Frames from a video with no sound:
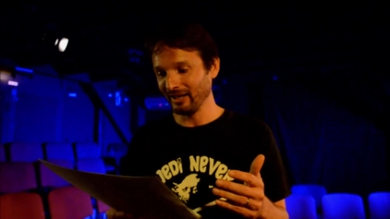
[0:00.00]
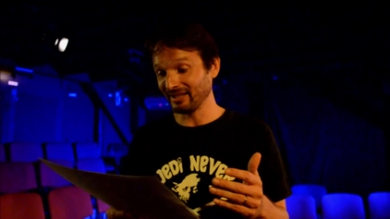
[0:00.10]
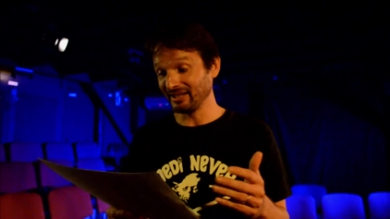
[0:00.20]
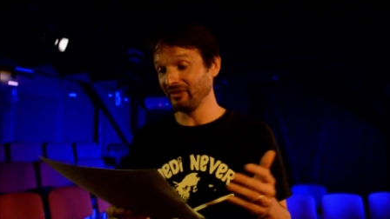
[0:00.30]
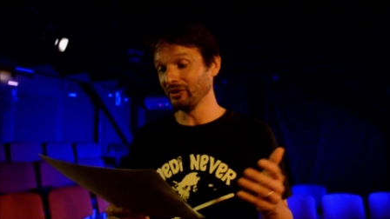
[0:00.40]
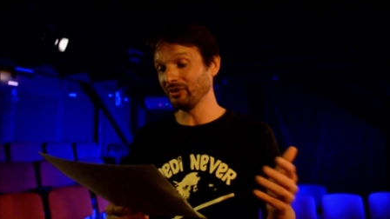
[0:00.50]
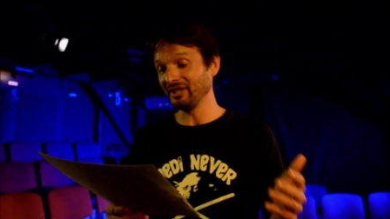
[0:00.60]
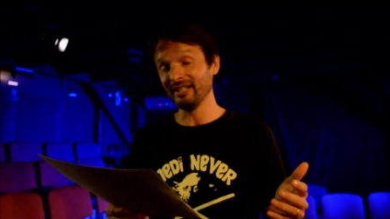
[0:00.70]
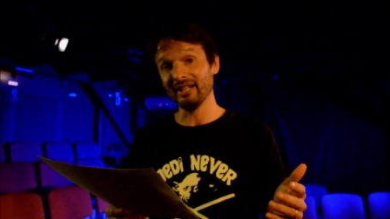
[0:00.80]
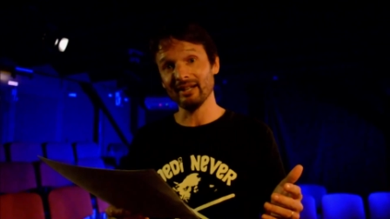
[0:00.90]
ses divines
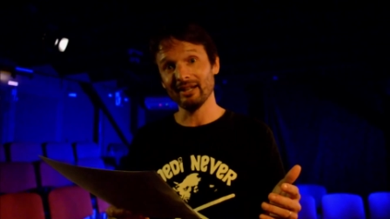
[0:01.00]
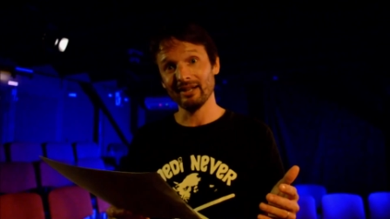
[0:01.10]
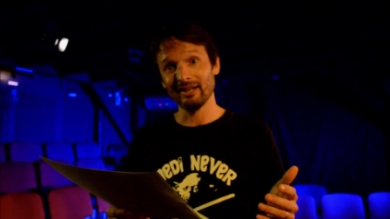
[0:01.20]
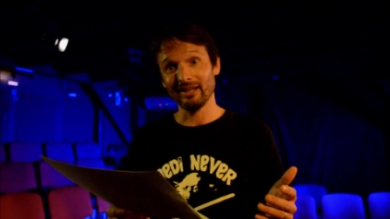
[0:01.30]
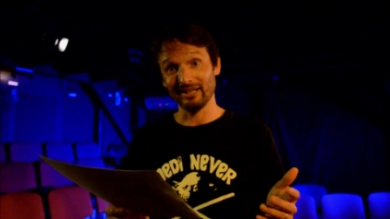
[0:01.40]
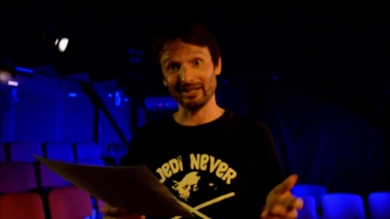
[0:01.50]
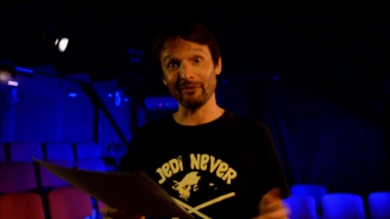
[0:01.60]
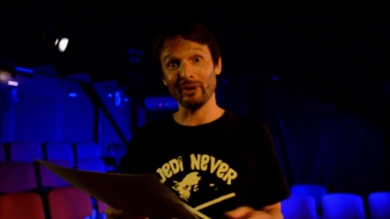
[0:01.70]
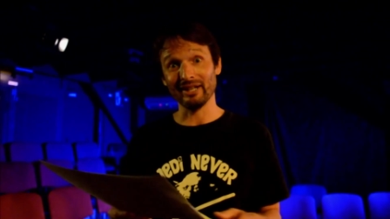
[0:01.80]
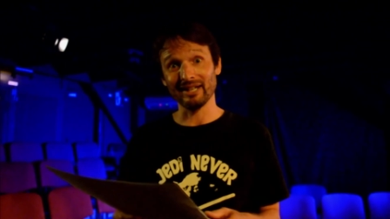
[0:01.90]
idées, et sa
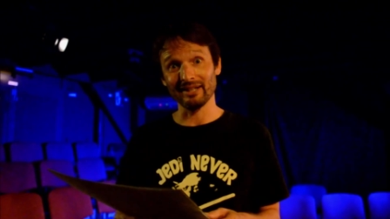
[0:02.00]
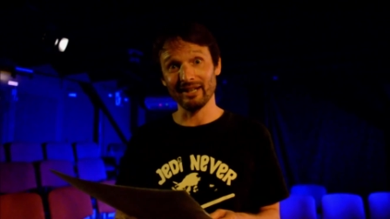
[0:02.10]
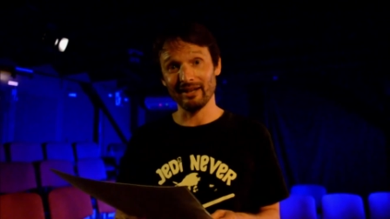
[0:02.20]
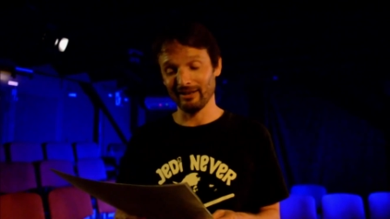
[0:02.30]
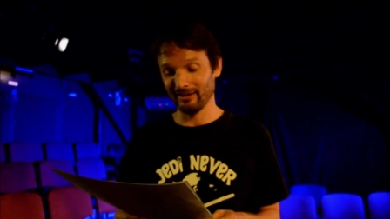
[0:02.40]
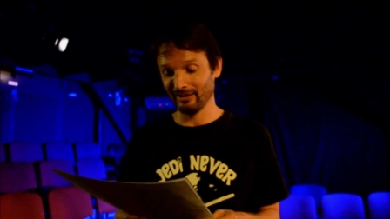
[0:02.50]
voix éternelle.